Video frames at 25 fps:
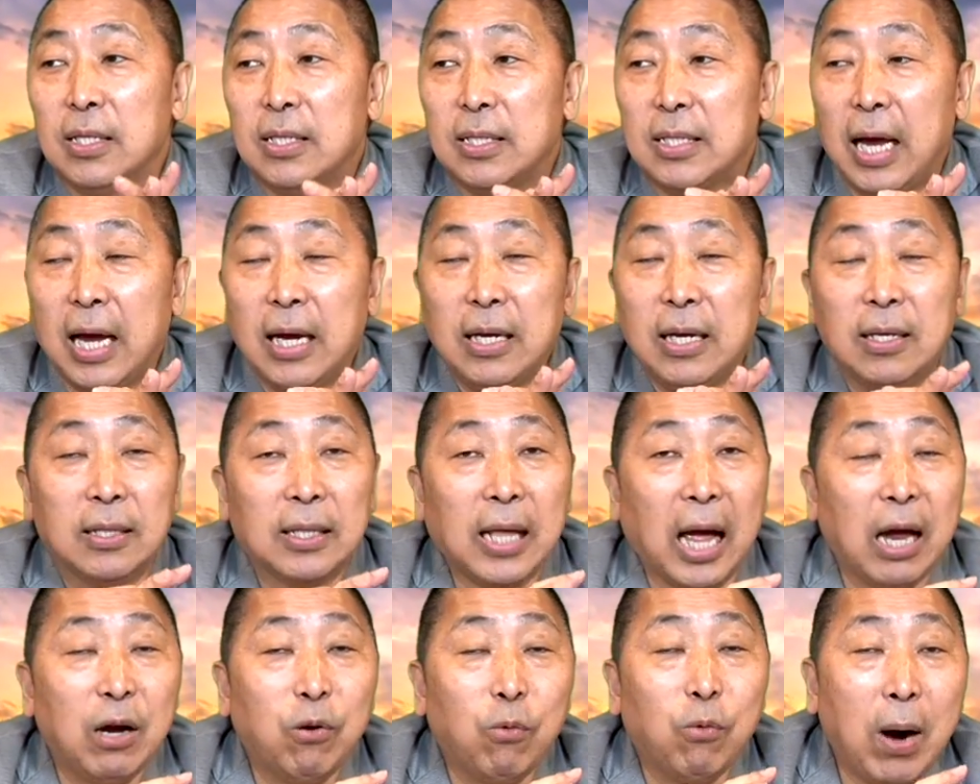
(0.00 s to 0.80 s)
在
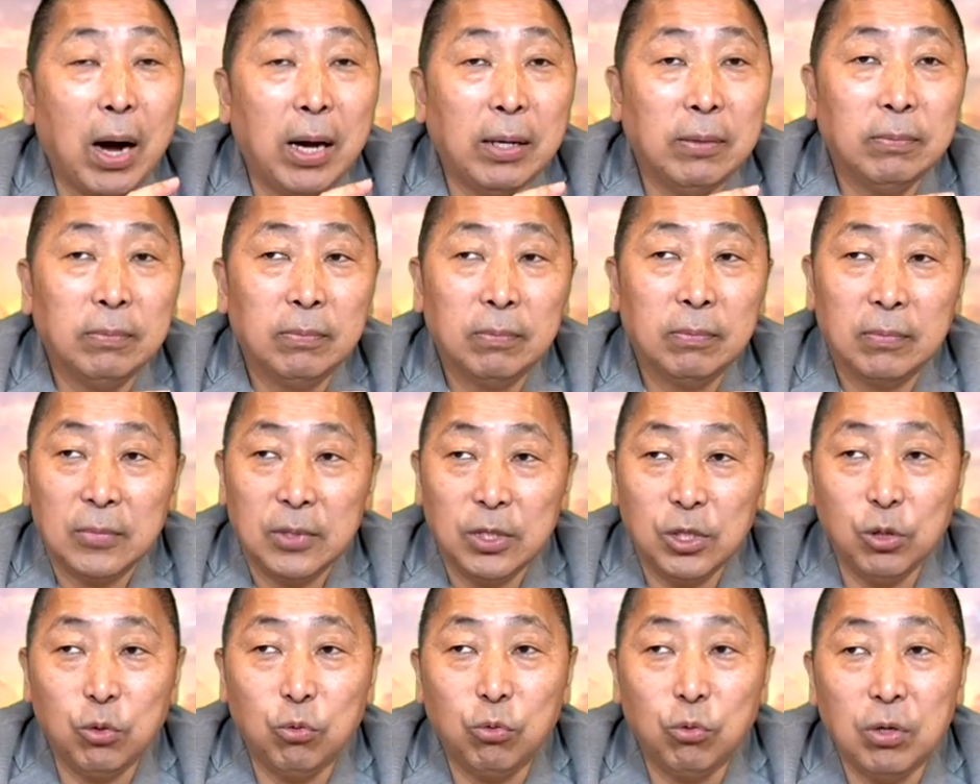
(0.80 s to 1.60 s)
台湾
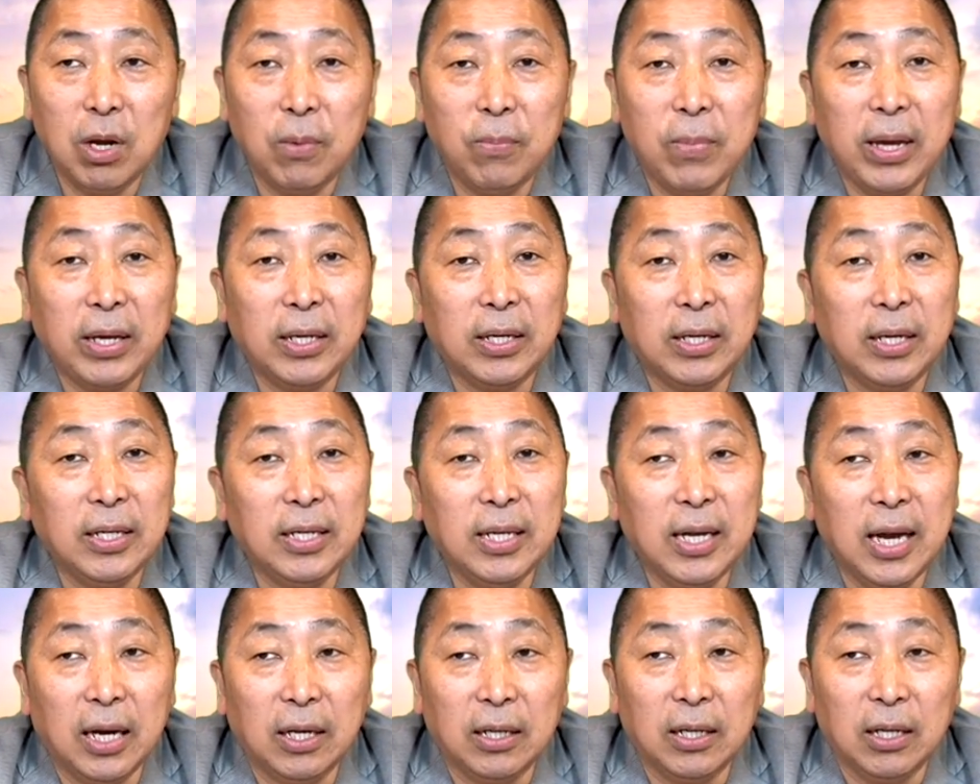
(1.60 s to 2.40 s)
几乎呢每隔
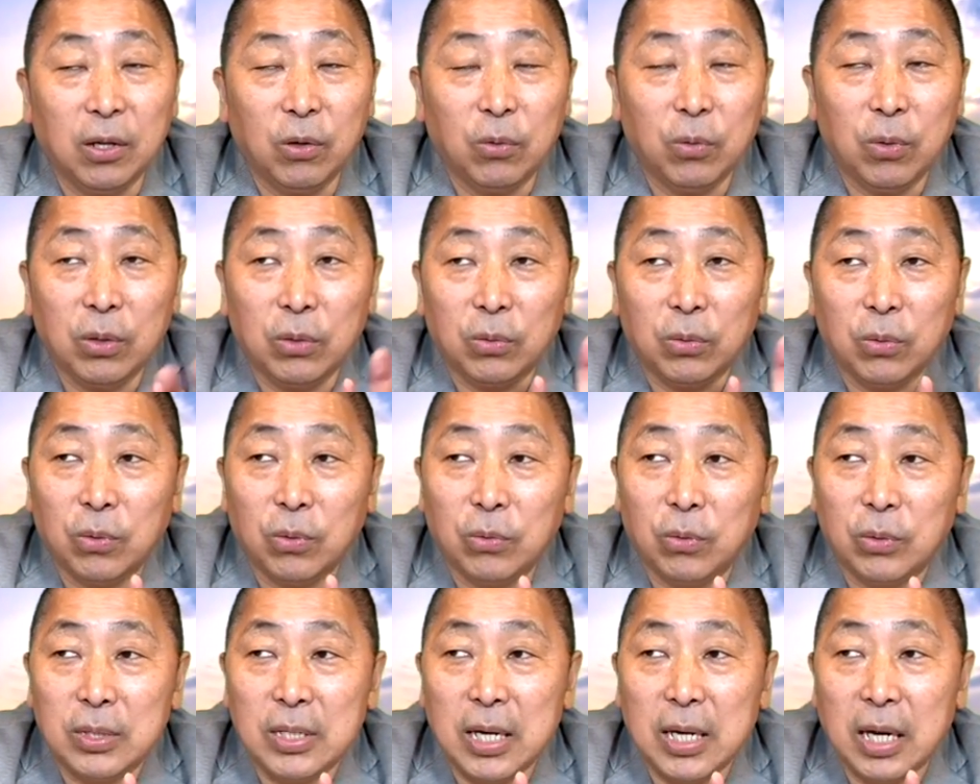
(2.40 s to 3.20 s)
一两年，我我
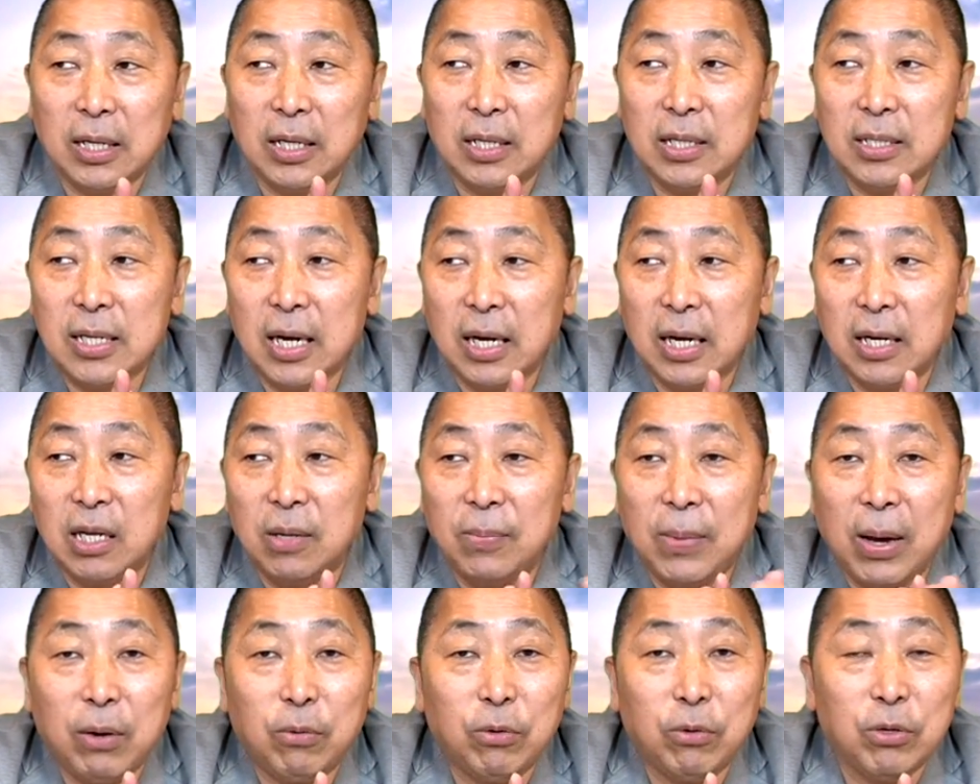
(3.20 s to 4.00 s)
我上个上个
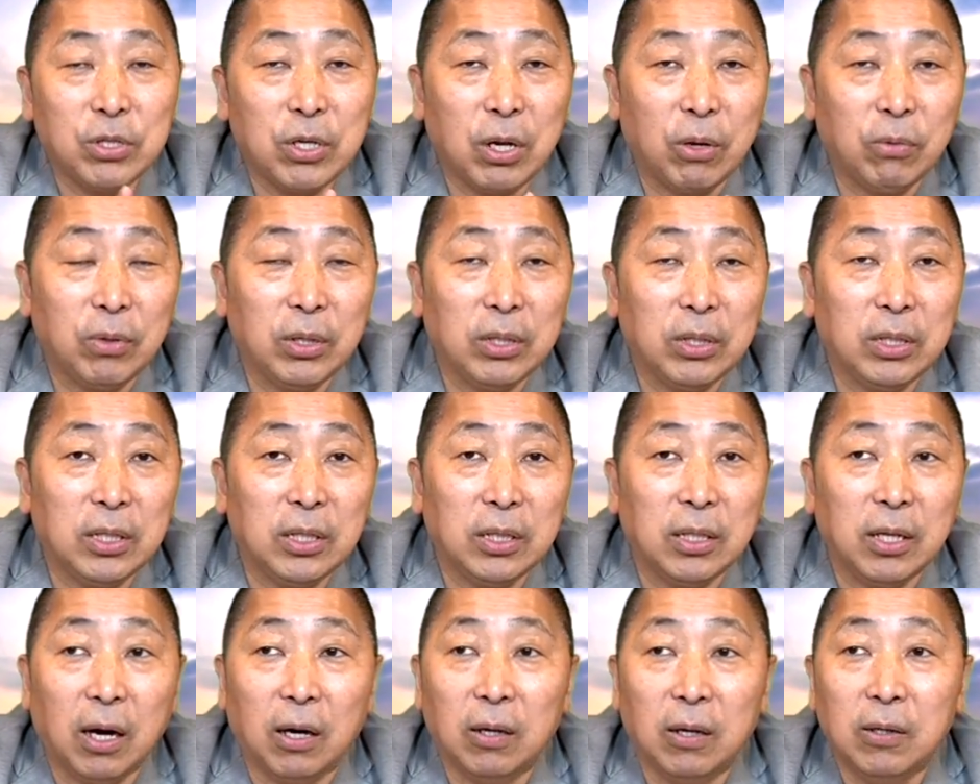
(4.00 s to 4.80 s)
礼拜我稍微
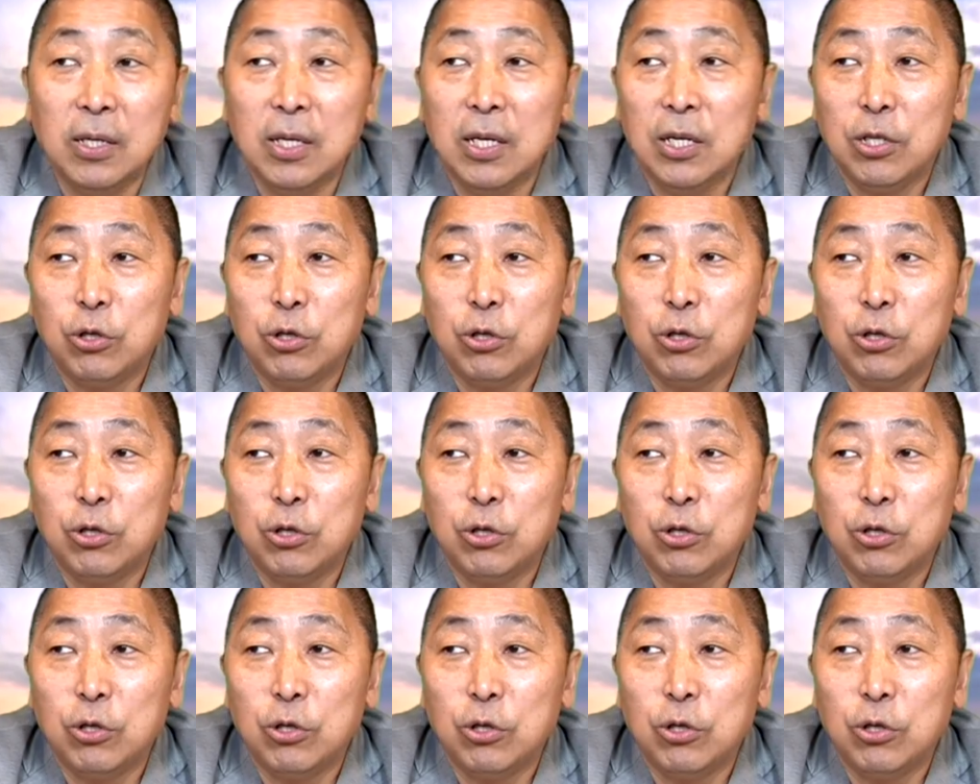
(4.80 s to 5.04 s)
提到，